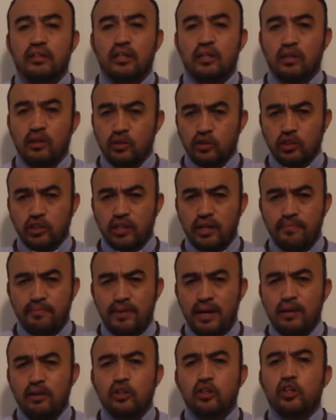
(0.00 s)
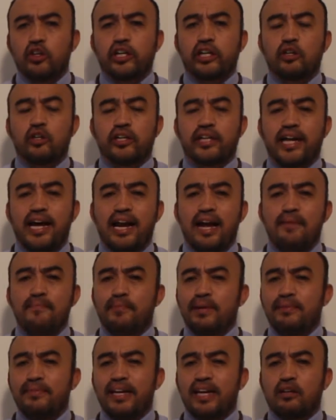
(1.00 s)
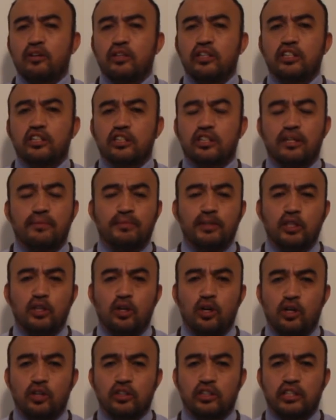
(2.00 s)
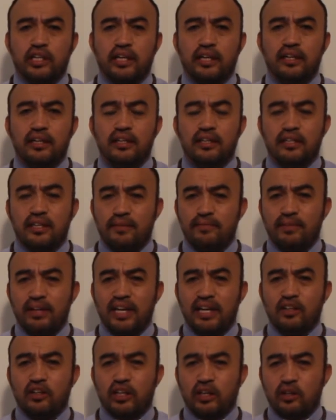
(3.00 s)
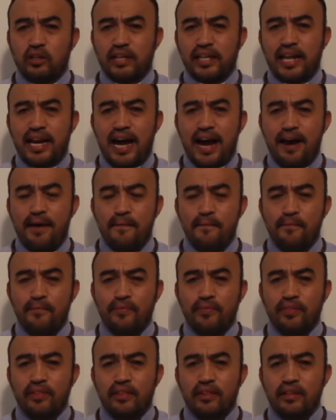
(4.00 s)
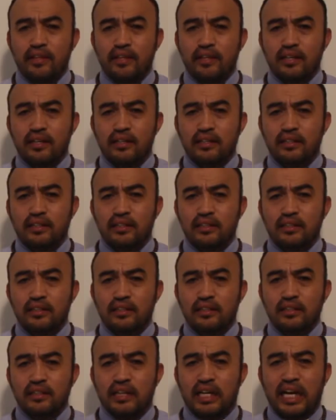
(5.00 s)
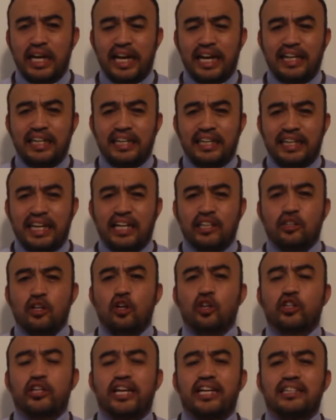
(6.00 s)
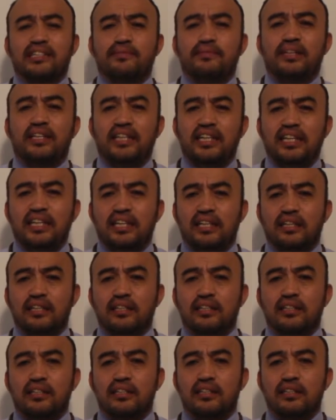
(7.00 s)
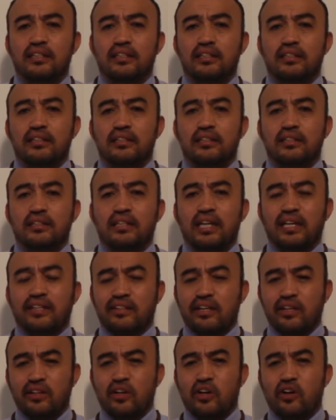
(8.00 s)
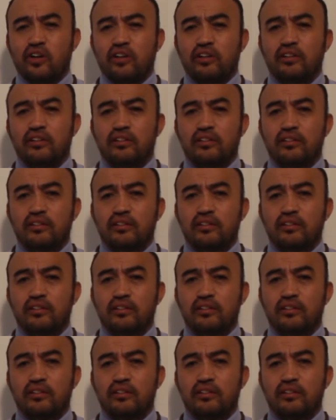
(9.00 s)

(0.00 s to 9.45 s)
Incluso San Pablo nos recordará en 1 Corintios capítulo 11, también nos recordará que de eso lo transmití del Señor.